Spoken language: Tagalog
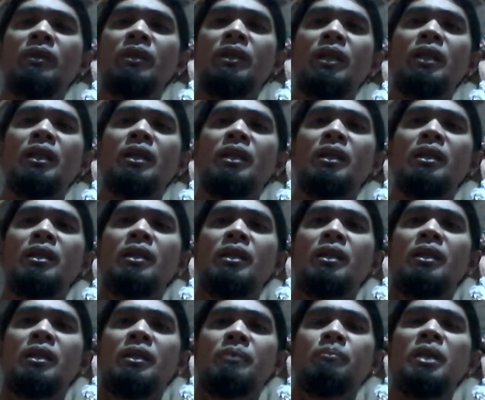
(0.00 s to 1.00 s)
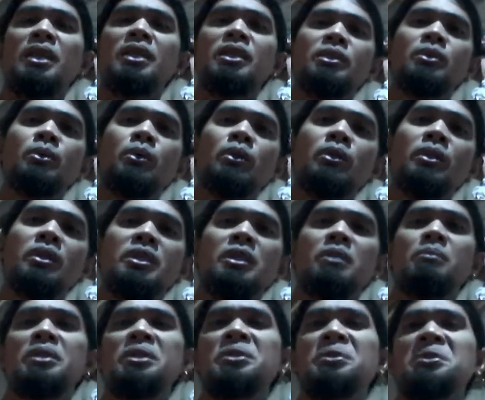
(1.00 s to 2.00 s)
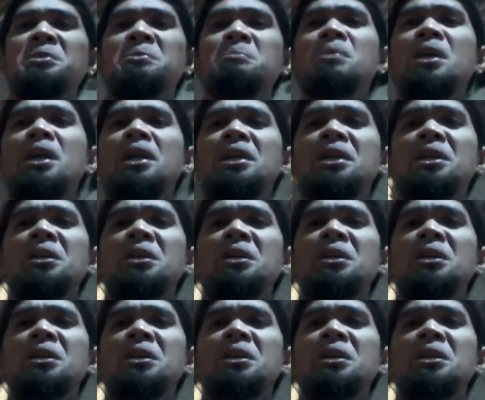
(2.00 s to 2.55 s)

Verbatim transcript: Kay pastor, nagserbisyo sa simbahan,